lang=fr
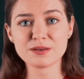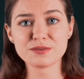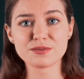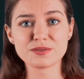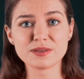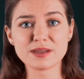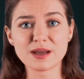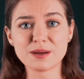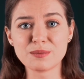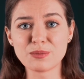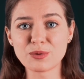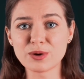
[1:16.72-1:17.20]

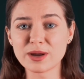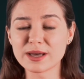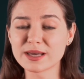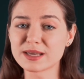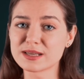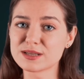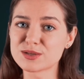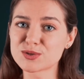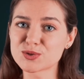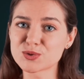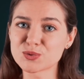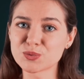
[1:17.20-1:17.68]
Finalement, la
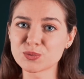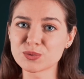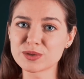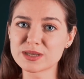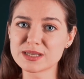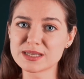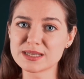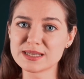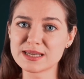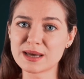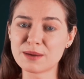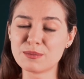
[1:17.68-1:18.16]
question
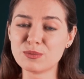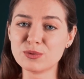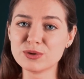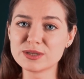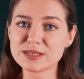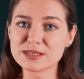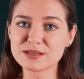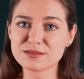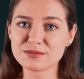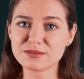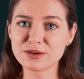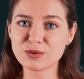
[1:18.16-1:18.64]
qui a
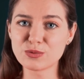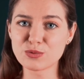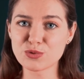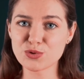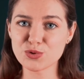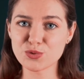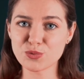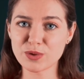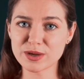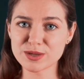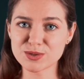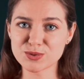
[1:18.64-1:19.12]
motivé le
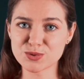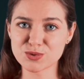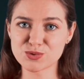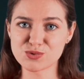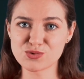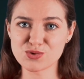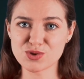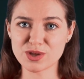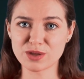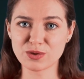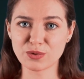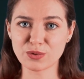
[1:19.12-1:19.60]
choix de ce
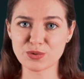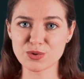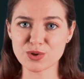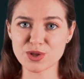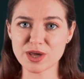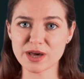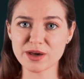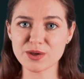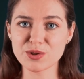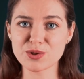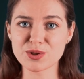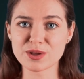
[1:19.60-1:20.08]
sujet de
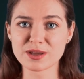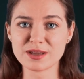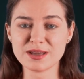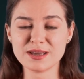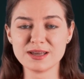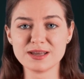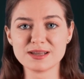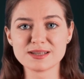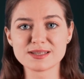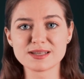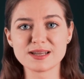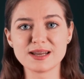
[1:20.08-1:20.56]
recherche,
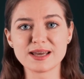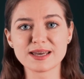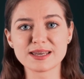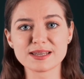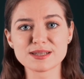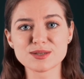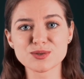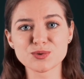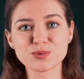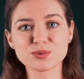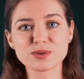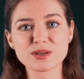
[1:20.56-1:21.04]
c'est la
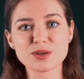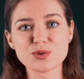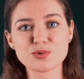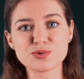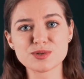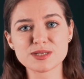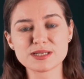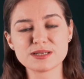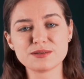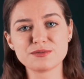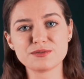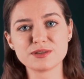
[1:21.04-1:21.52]
question des
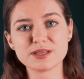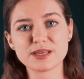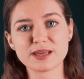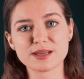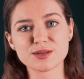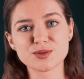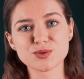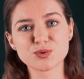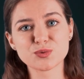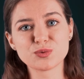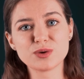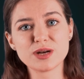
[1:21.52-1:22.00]

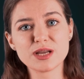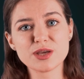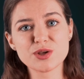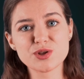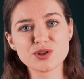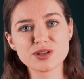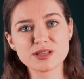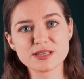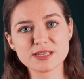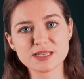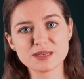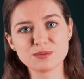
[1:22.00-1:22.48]
justifications
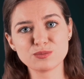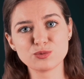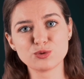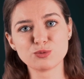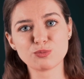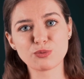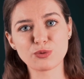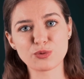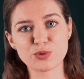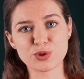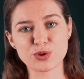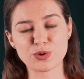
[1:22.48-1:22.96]
légitimes du
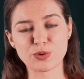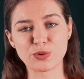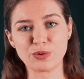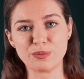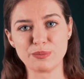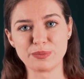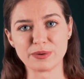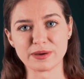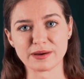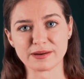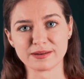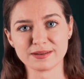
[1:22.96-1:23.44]
projet
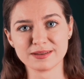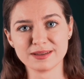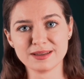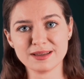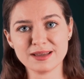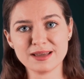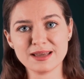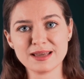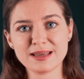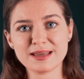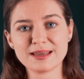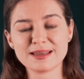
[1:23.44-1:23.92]
européen.
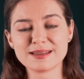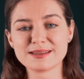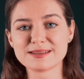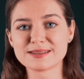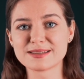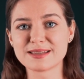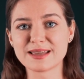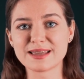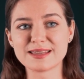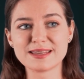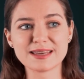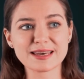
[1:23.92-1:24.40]

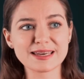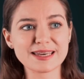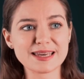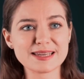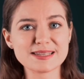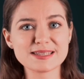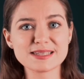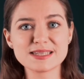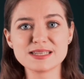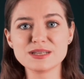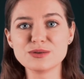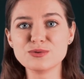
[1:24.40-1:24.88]
C'est-à-dire
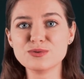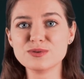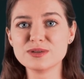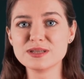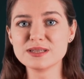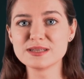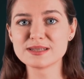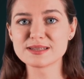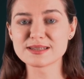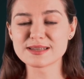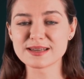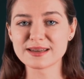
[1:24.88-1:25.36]
qu'est-ce qui
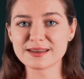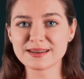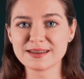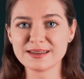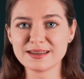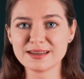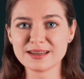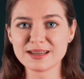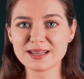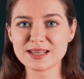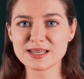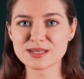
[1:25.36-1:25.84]
unissait
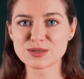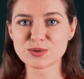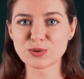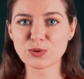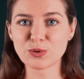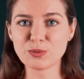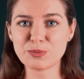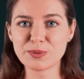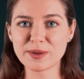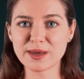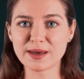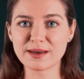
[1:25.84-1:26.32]
les
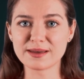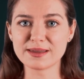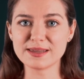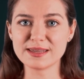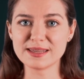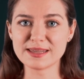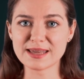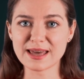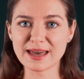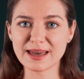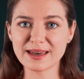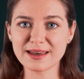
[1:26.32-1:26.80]
Européens
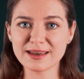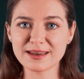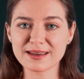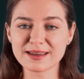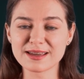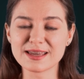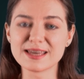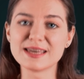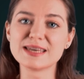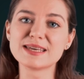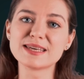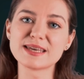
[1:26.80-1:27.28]
hier
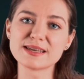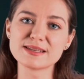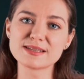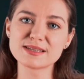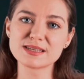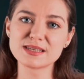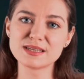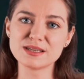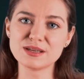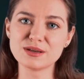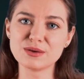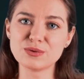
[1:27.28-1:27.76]
et qu'est-ce
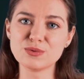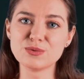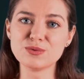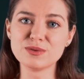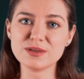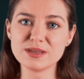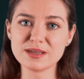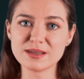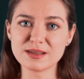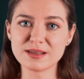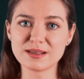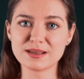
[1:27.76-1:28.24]
qui
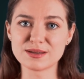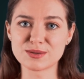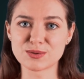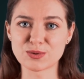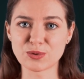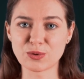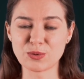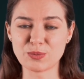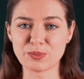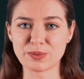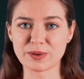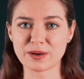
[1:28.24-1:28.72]
unit les
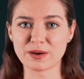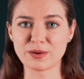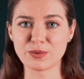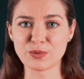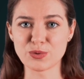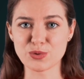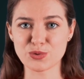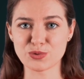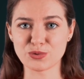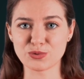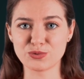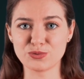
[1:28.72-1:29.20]
Européens
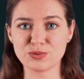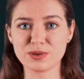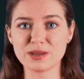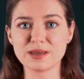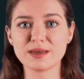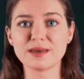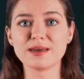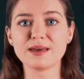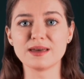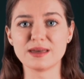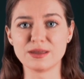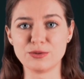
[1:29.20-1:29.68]
aujourd'hui
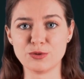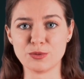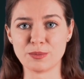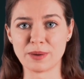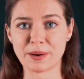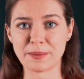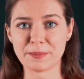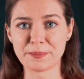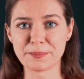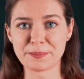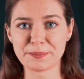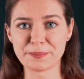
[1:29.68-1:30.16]
et demain.